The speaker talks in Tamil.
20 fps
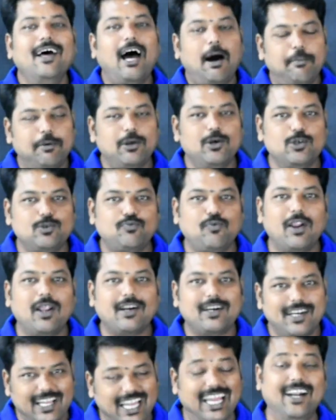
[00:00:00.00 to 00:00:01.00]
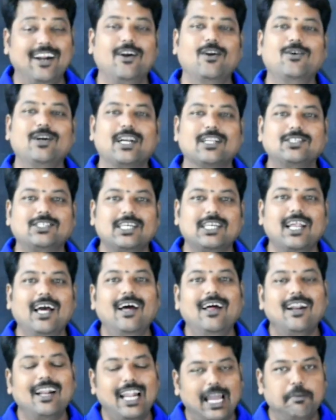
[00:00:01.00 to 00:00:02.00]
அப்படி யூஸ்ஃபுல்லாக இருக்கணும் நீங்களும் நினச்சிங்கன்னா
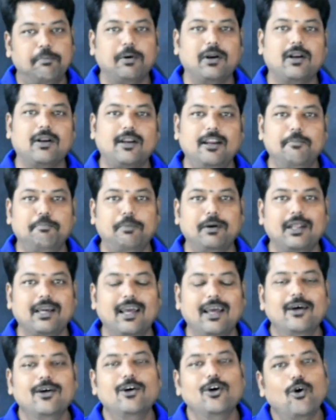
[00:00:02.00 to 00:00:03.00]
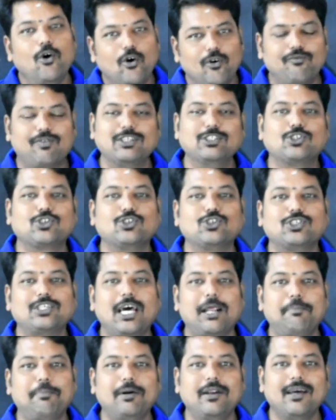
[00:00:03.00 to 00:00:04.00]
லைக் பண்ணி கிளிக் பண்ணுங்கள் உங்கள் ஃப்ரெண்ட்ஸ்க்கு
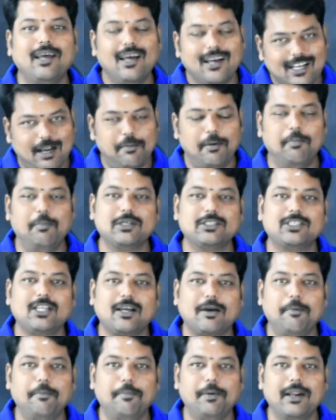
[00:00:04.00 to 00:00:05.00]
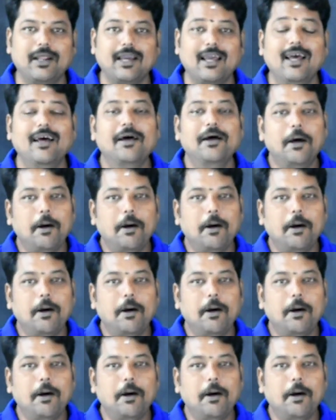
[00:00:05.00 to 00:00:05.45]
ஷேர் பண்ணுங்கள் கமெண்ட் பாக்ஸில் கமெண்ட் பண்ணுங்கள்